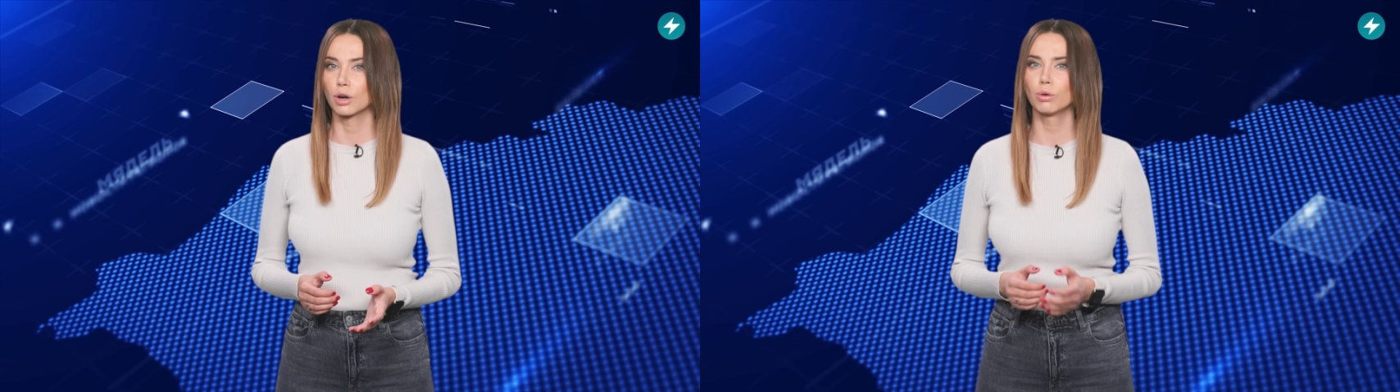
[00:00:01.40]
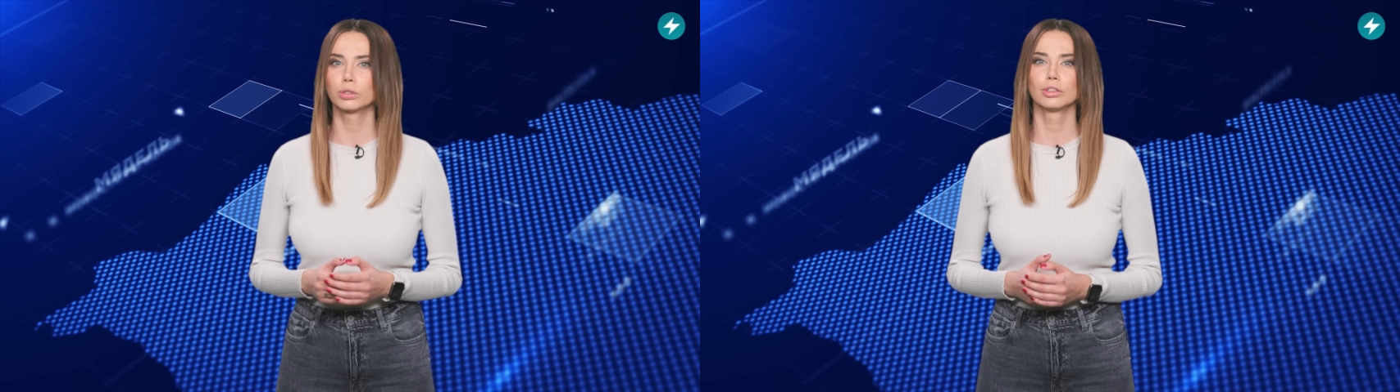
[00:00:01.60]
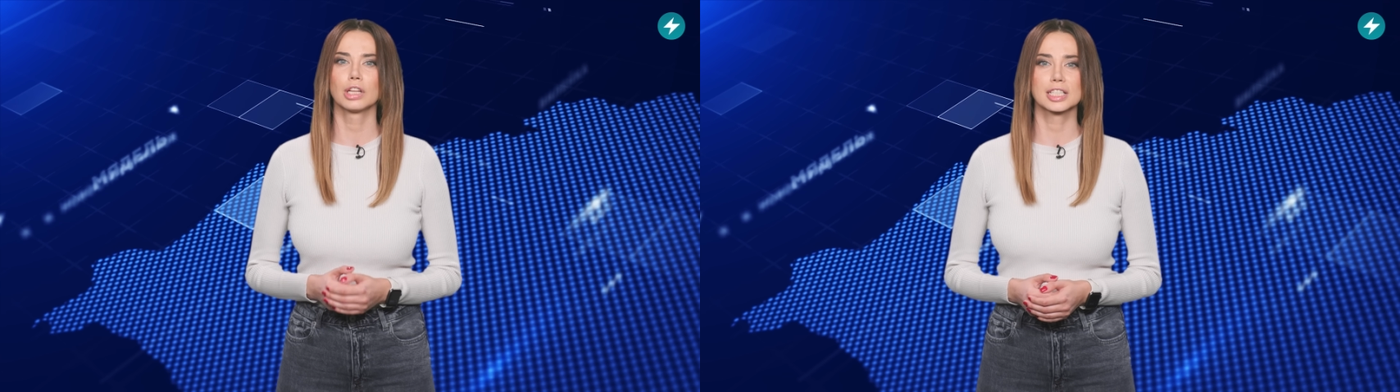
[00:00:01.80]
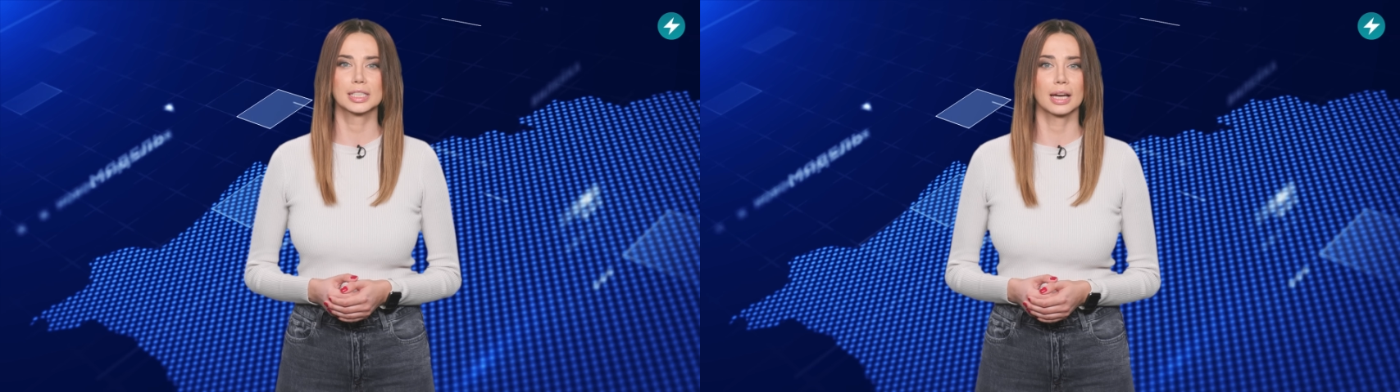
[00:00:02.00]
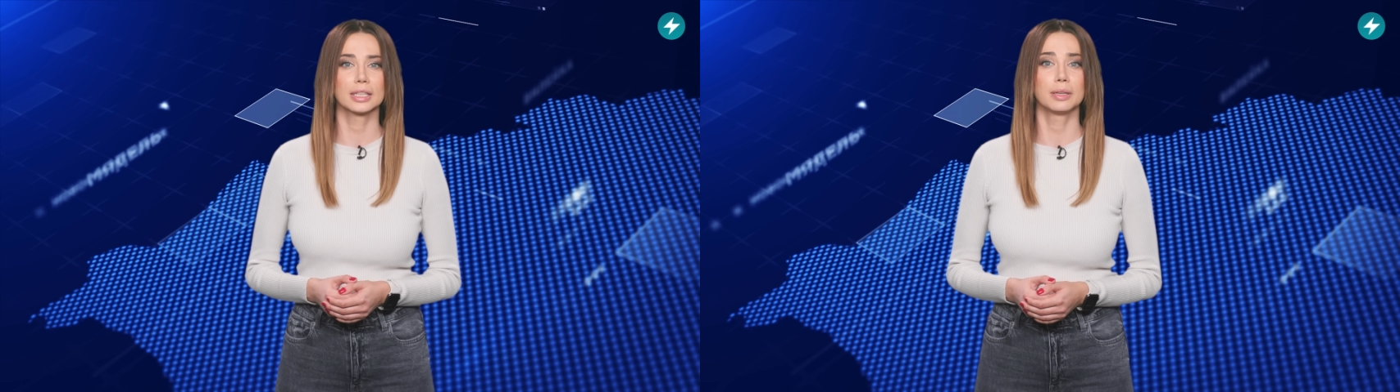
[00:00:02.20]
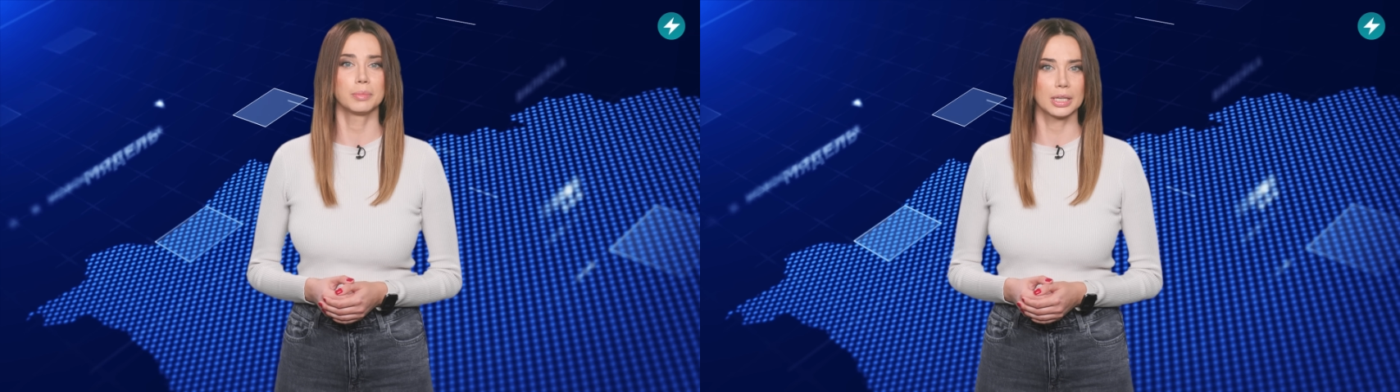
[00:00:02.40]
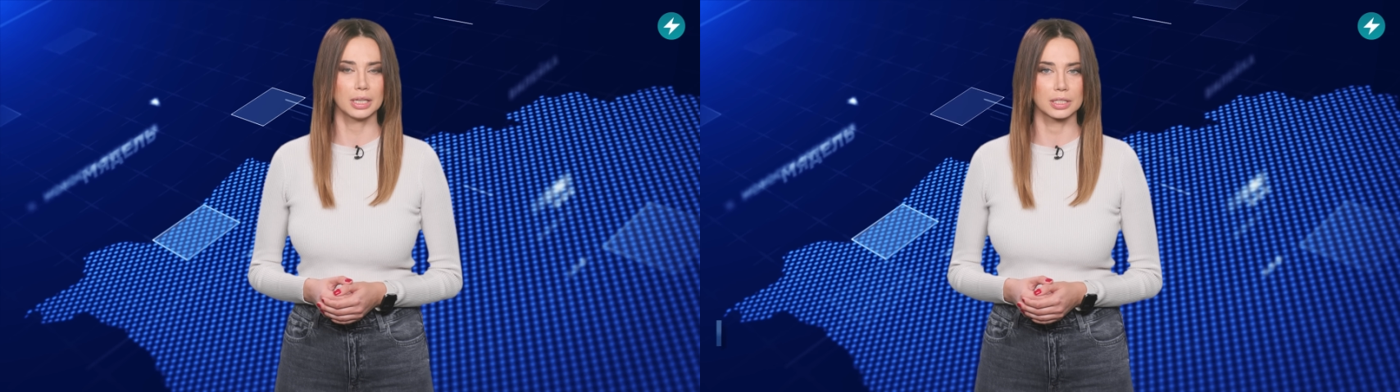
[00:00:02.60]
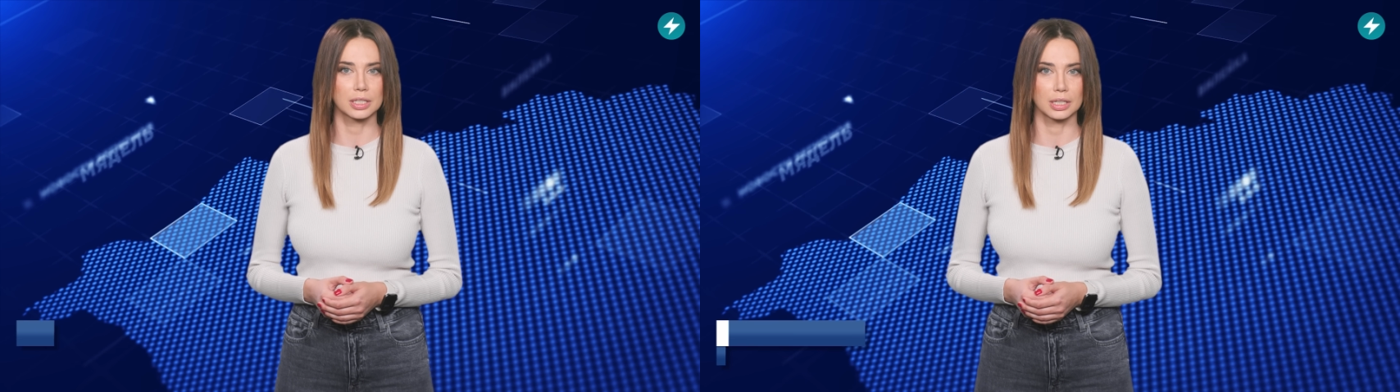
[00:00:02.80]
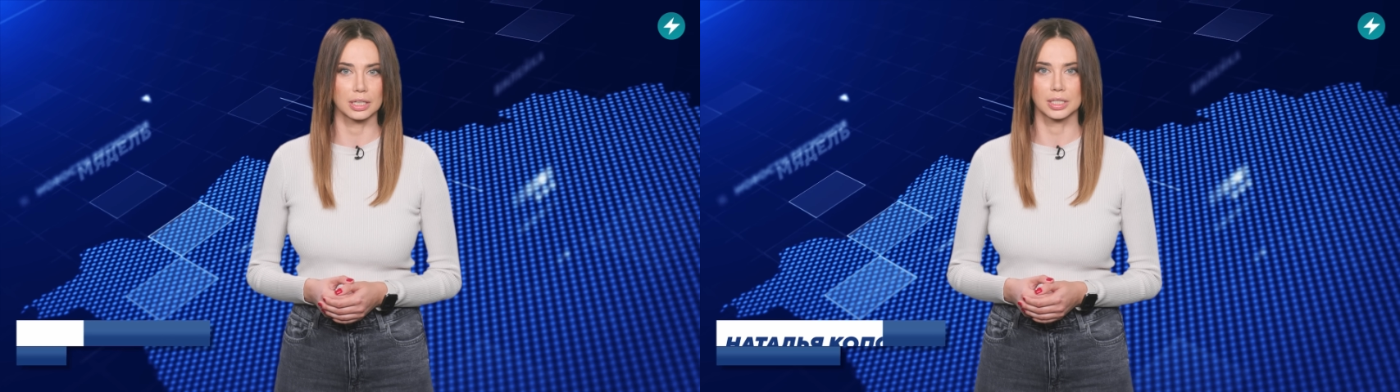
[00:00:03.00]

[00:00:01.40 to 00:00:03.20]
Рухнуло здание милиции.